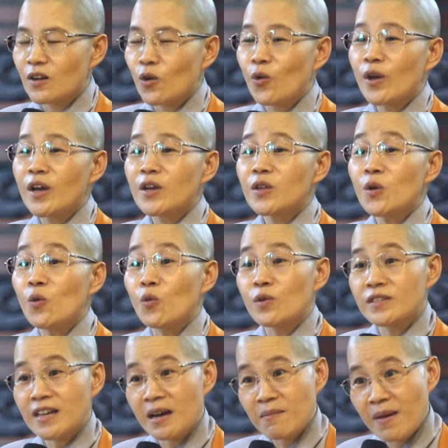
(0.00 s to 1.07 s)
khuyên nhủ
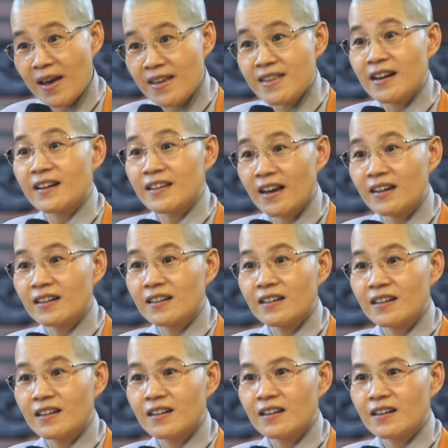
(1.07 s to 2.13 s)
cha mẹ dần dần
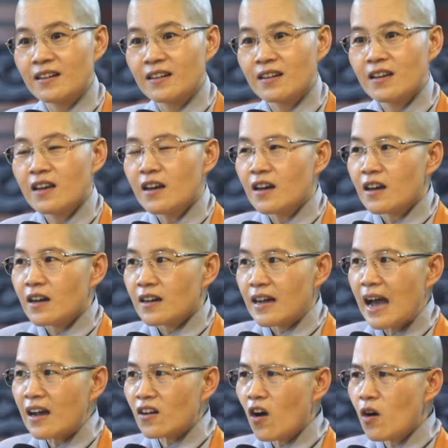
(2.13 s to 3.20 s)

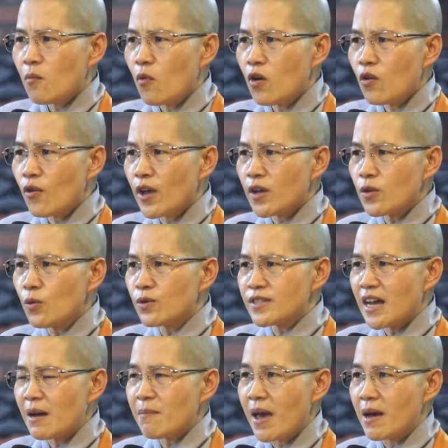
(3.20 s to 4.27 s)
các con muốn khuyên nhủ
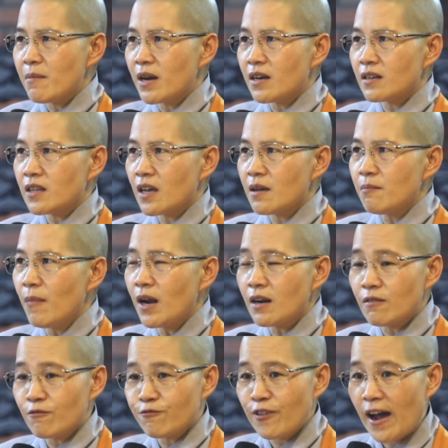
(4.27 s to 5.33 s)
cha mẹ mình thì
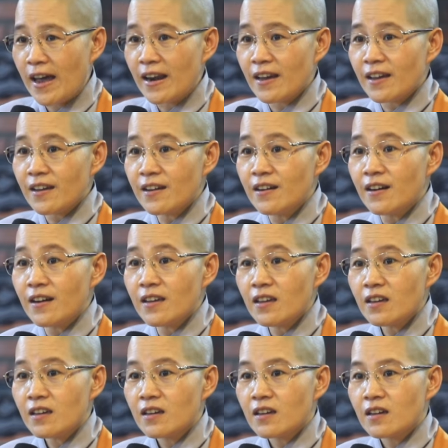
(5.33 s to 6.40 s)
mình phải là cái người
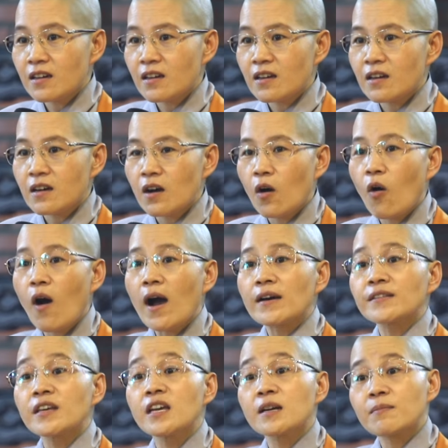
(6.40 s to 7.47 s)
hoàn
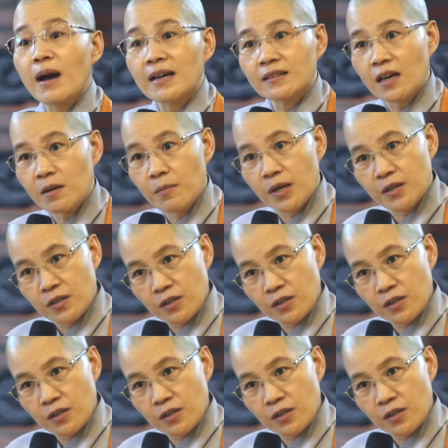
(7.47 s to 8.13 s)
thiện bản thân mình